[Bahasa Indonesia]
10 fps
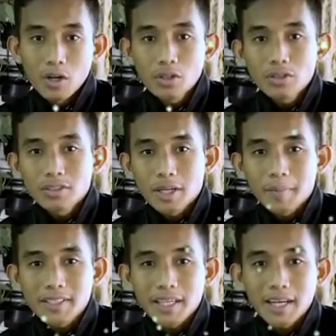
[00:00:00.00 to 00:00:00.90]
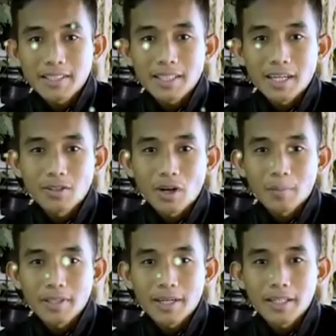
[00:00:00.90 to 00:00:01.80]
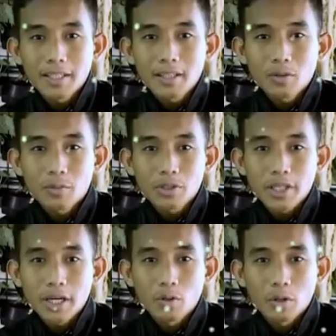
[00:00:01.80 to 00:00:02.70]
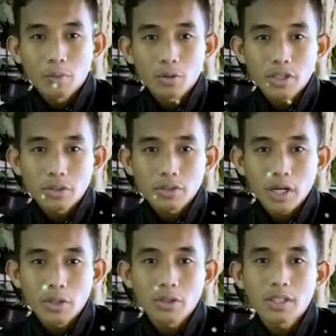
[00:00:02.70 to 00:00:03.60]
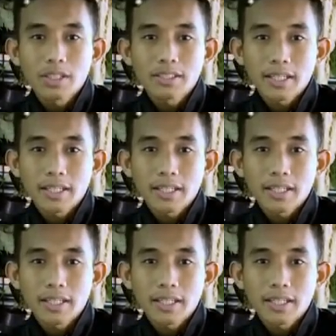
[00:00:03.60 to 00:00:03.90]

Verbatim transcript: Halo, nama saya Rizky Ridho Ramadhani, umur saya 21 tahun.